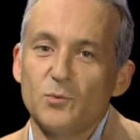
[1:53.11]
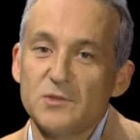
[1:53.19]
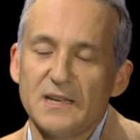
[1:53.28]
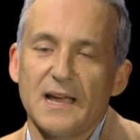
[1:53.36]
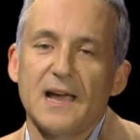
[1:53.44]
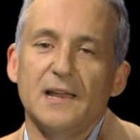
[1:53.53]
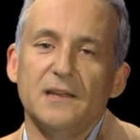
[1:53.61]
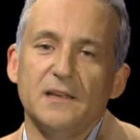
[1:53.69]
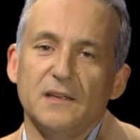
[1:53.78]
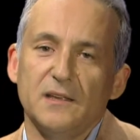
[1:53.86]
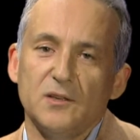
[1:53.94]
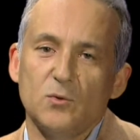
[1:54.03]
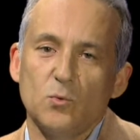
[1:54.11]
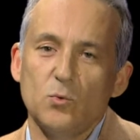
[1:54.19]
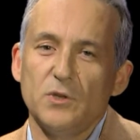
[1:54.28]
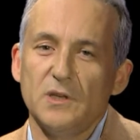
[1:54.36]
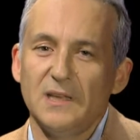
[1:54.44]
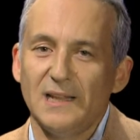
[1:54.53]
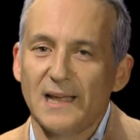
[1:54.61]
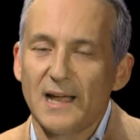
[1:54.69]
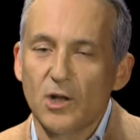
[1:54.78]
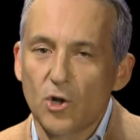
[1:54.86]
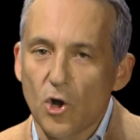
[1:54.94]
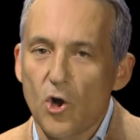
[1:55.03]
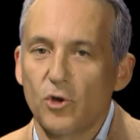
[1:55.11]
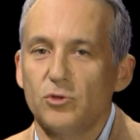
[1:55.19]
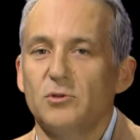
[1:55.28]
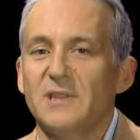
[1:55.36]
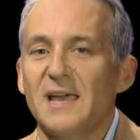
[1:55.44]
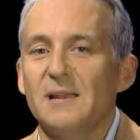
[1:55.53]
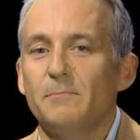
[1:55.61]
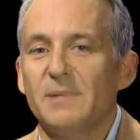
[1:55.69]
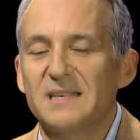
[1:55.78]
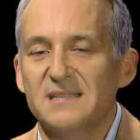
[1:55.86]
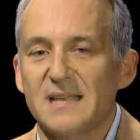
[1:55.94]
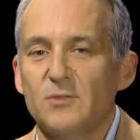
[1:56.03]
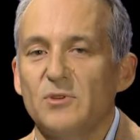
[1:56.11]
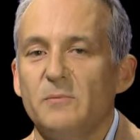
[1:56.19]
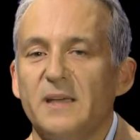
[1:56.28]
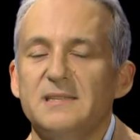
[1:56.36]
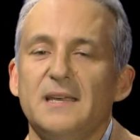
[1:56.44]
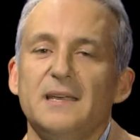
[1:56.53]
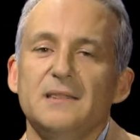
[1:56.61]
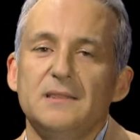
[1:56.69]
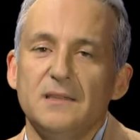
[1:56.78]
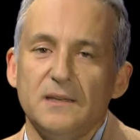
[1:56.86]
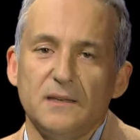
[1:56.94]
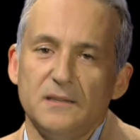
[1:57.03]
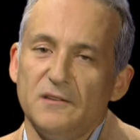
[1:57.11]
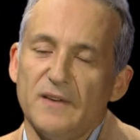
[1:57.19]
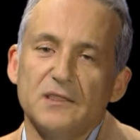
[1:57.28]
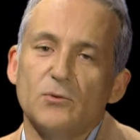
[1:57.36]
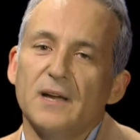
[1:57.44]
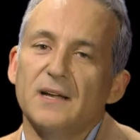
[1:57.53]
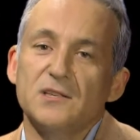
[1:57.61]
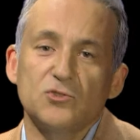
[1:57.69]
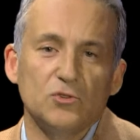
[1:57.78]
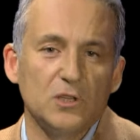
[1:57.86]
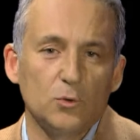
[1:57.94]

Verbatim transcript: musicale, in cui il raccordo tra il passato e il presente diventa una canzone